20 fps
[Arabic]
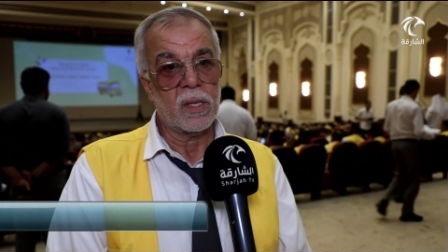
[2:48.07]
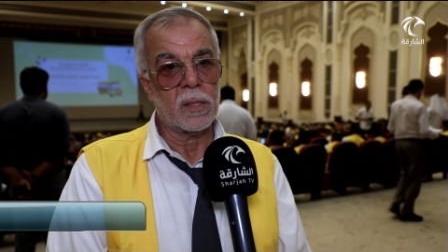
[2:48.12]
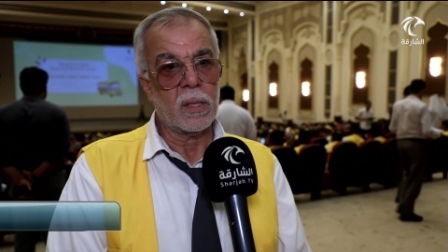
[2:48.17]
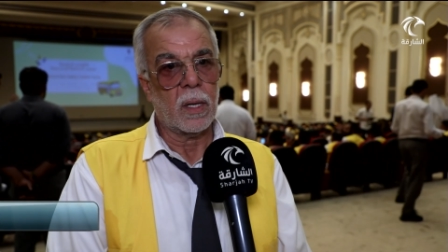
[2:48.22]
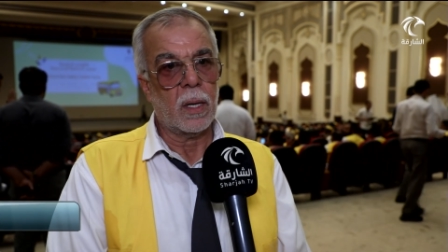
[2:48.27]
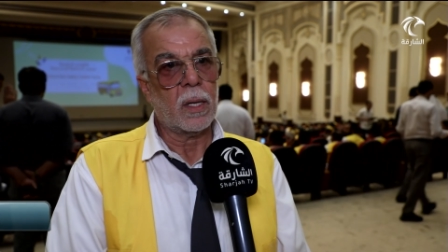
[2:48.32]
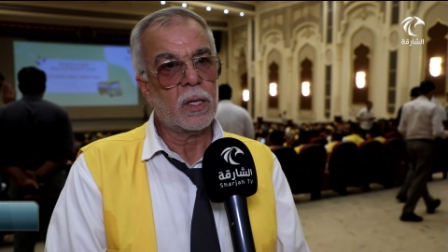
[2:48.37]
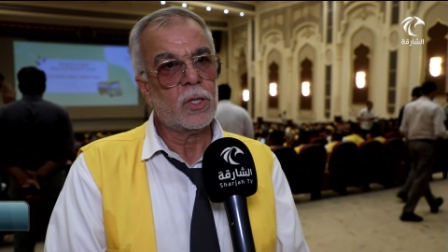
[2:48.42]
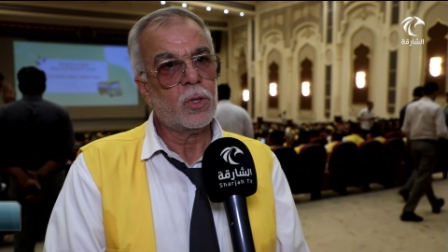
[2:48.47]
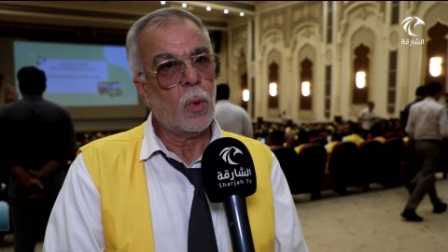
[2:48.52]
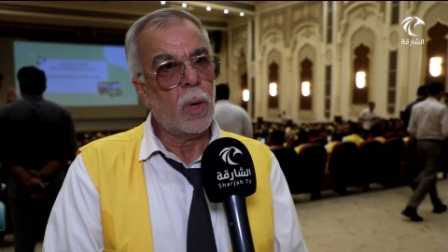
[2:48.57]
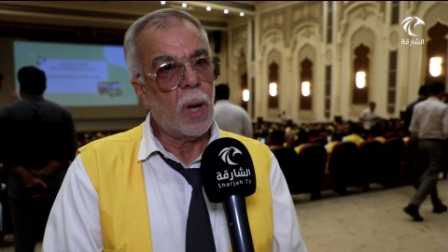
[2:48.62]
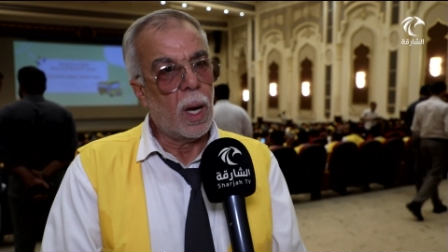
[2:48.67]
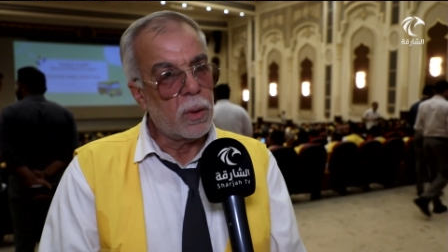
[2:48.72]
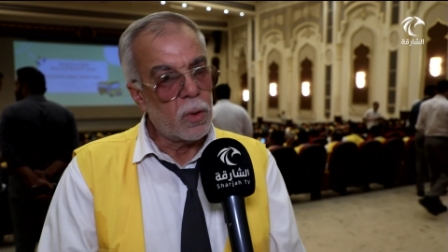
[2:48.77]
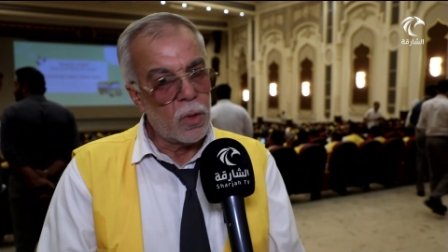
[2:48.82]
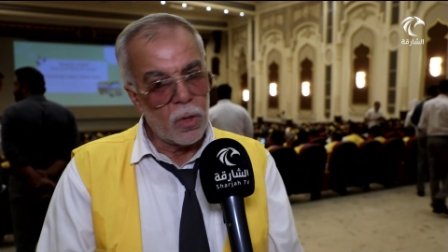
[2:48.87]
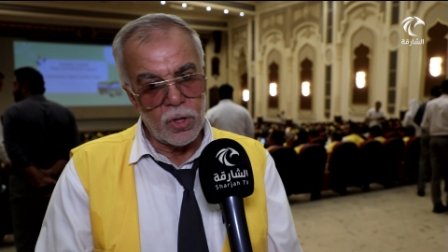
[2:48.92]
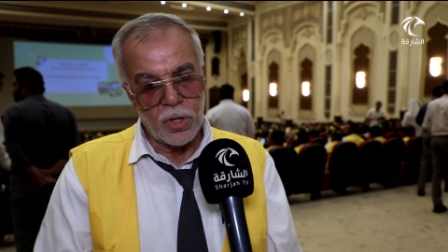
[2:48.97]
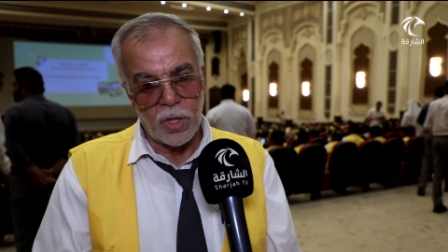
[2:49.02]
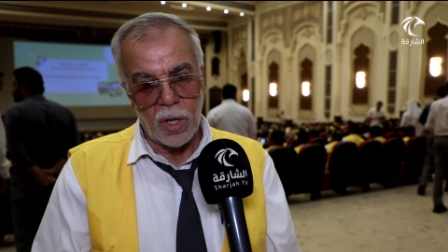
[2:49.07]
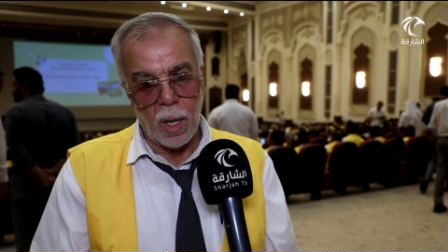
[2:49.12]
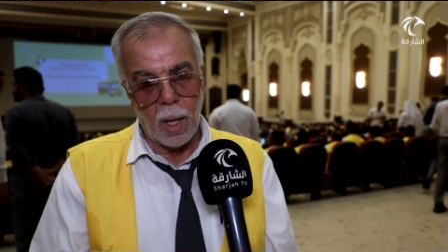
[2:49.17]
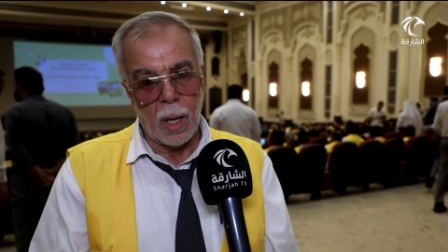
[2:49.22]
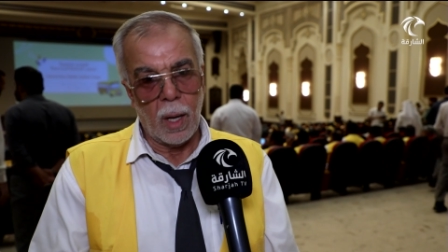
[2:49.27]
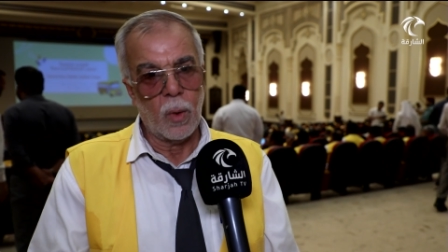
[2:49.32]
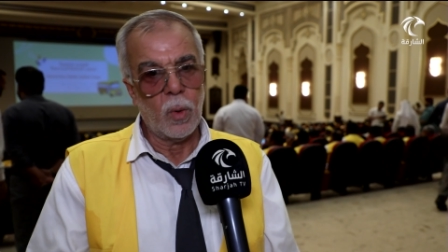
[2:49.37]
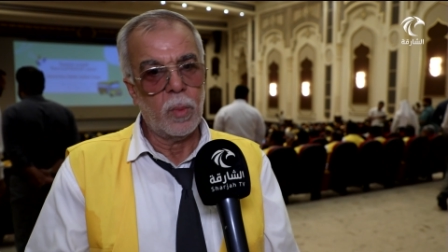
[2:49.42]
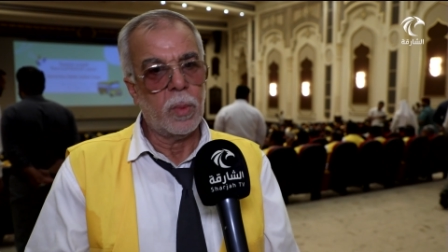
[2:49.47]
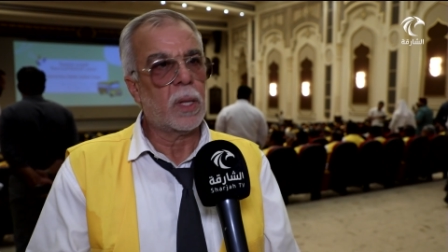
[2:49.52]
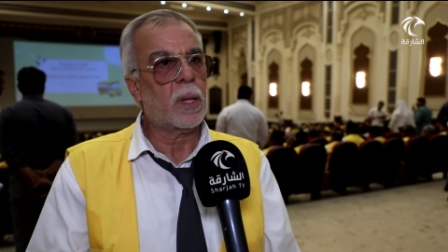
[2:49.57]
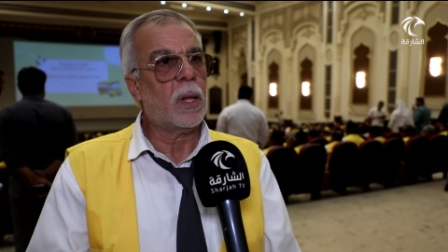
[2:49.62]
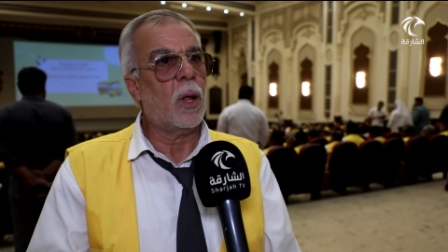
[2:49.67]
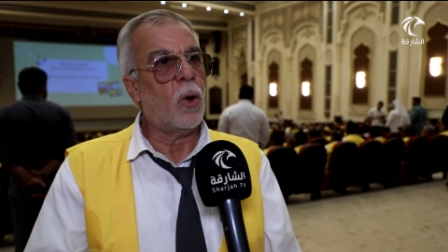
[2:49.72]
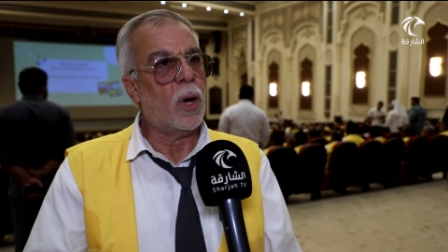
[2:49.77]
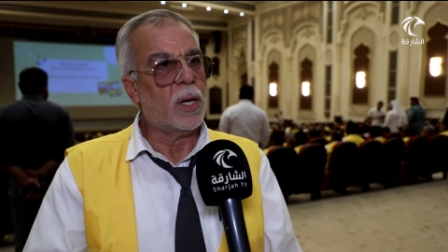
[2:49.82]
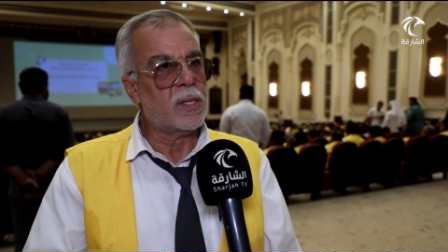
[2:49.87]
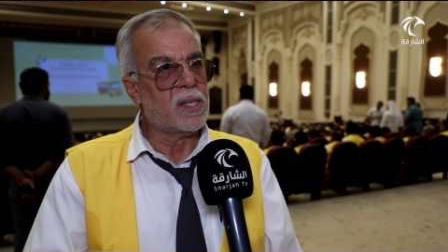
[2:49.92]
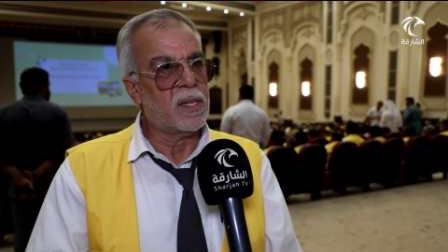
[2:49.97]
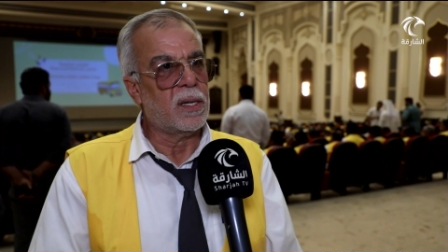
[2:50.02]
الصغار شوي عندهم شقاوي
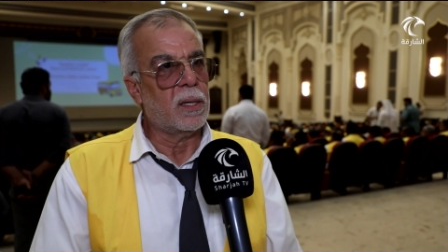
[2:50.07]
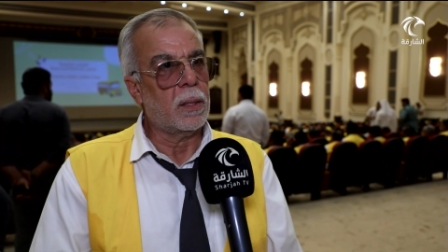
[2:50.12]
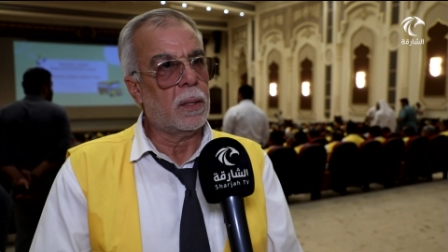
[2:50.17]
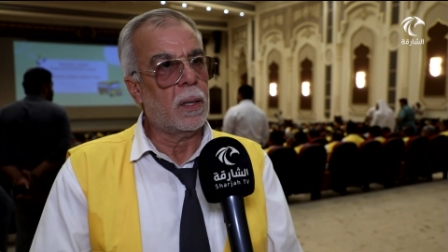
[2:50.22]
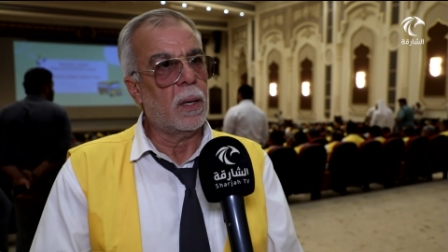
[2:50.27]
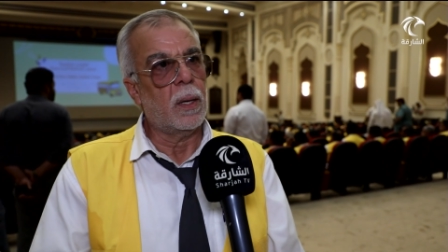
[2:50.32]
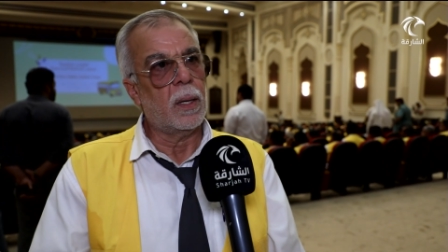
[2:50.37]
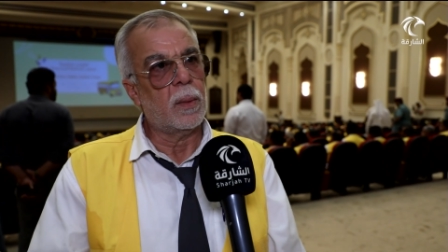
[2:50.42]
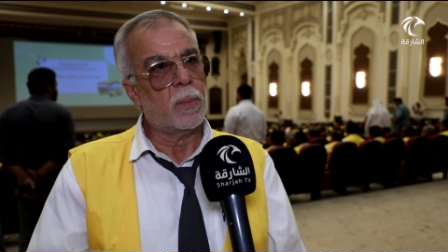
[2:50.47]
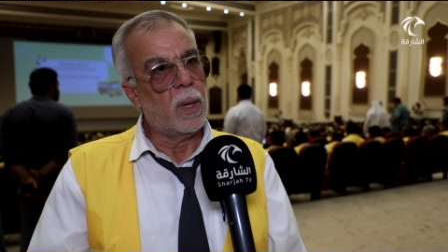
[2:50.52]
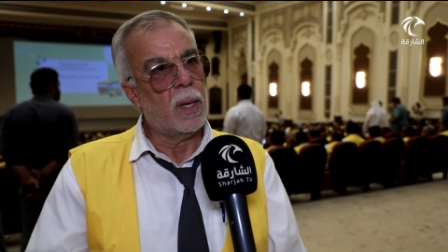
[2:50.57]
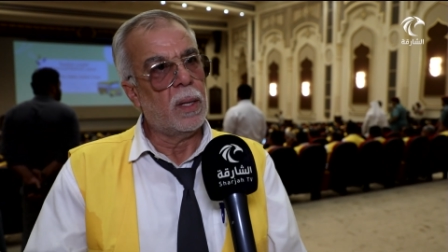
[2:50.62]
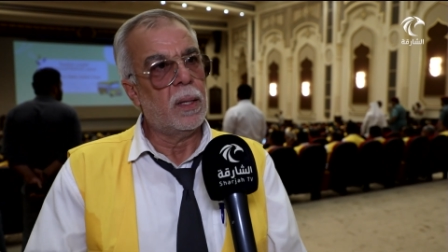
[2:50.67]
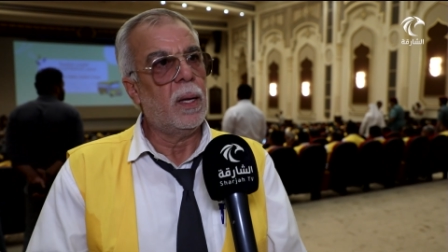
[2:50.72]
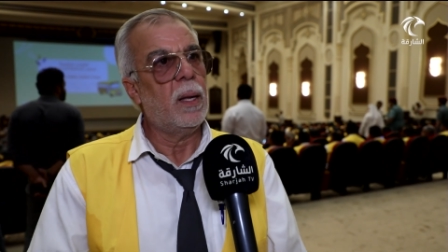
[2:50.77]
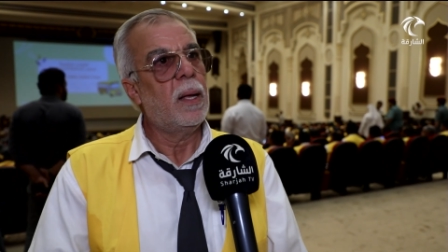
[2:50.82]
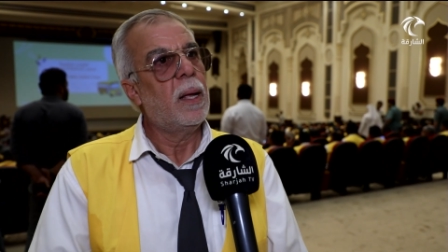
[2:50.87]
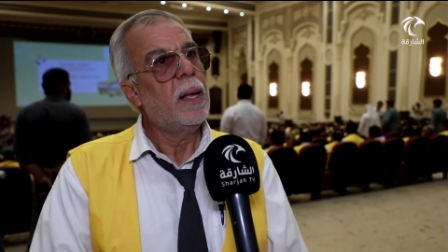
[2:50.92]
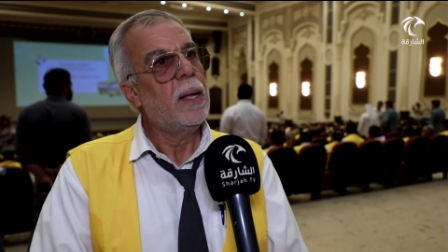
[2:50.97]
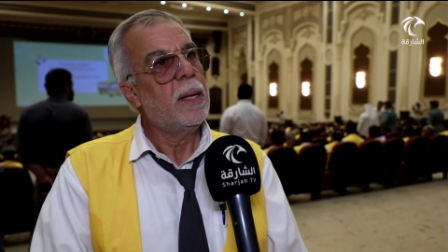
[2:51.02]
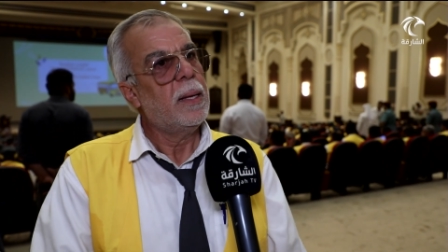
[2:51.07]
بيطلعوا على السيتات بعدها